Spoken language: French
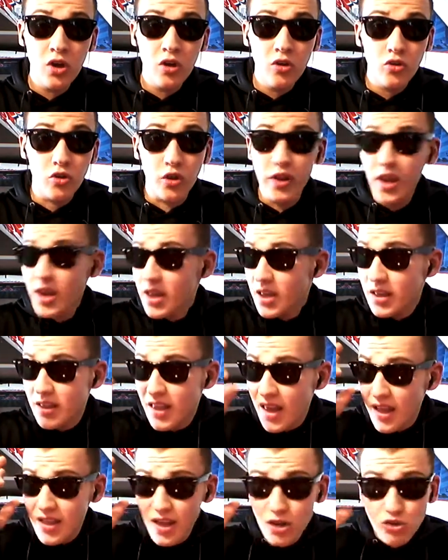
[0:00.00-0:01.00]
Il y en a, il
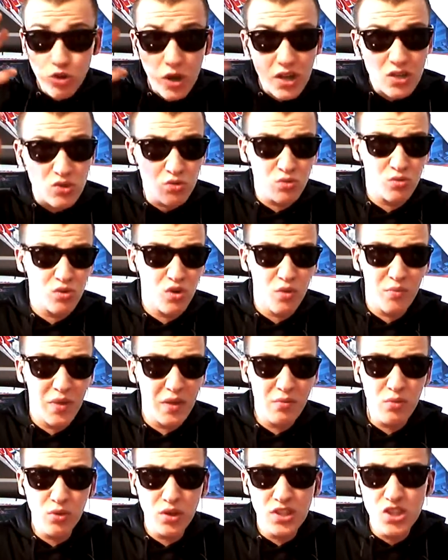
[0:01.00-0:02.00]
y a des joueurs, ils ont
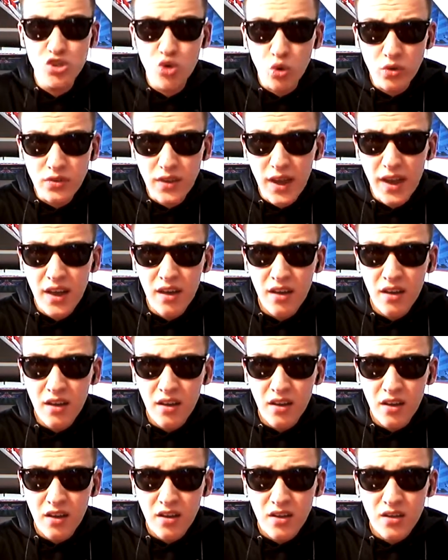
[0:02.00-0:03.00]
complètement disjoncté.
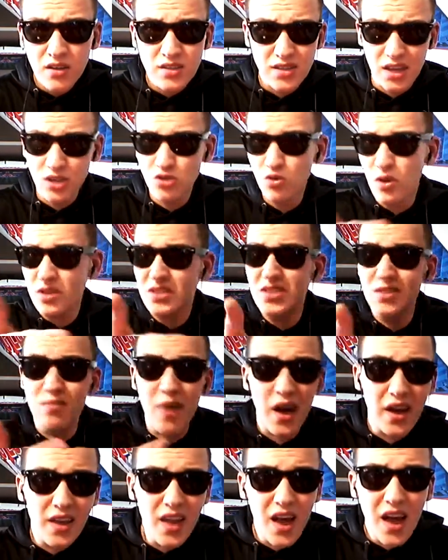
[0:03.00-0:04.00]
Que ça soit Di
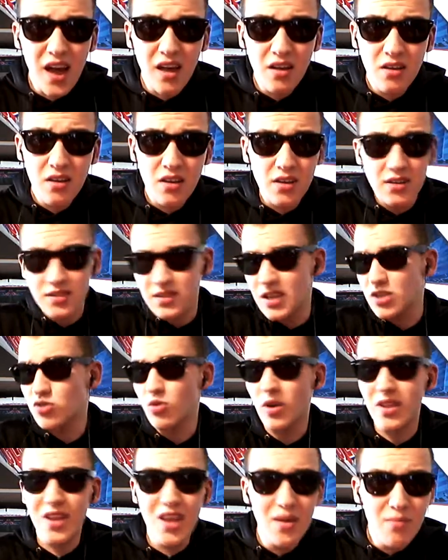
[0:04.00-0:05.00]
Maria, que ça
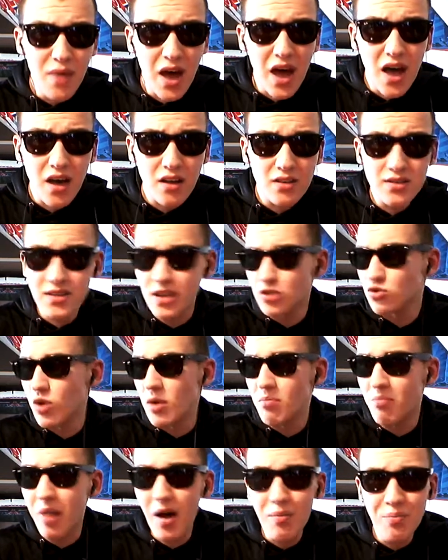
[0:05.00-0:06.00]
soit Neymar, que ça soit
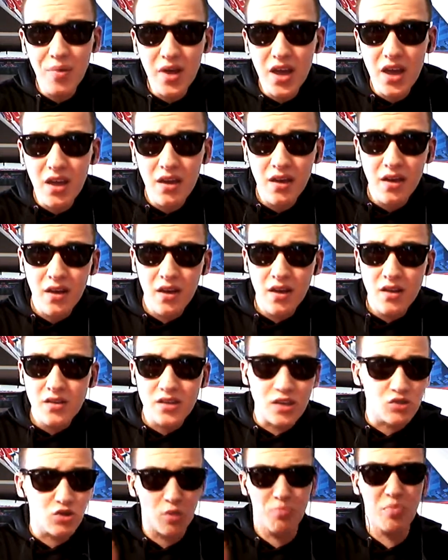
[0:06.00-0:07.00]
Mbappé, que
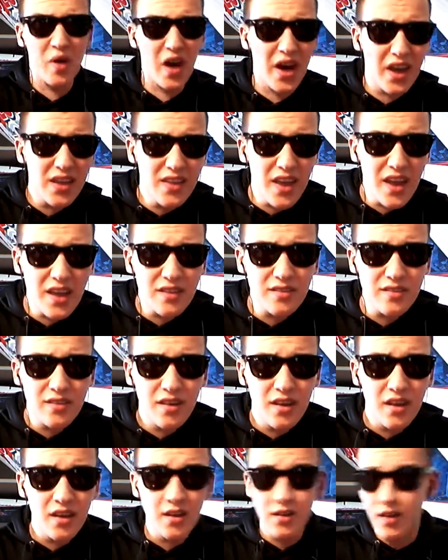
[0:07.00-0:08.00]
ça soit Paredes.
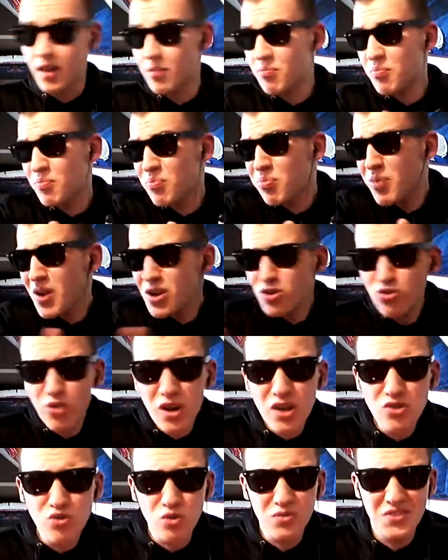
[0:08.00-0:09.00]
Il y a plein de
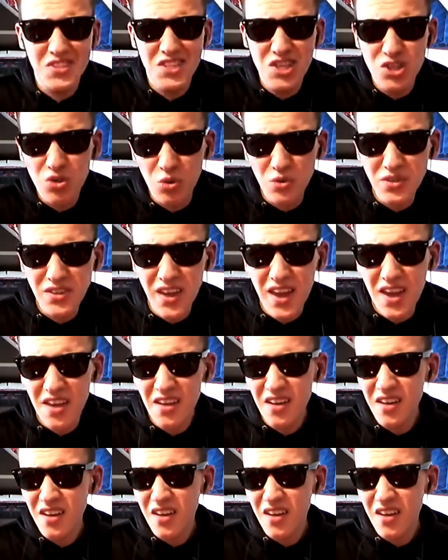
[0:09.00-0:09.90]
joueurs, ils ont disjoncté.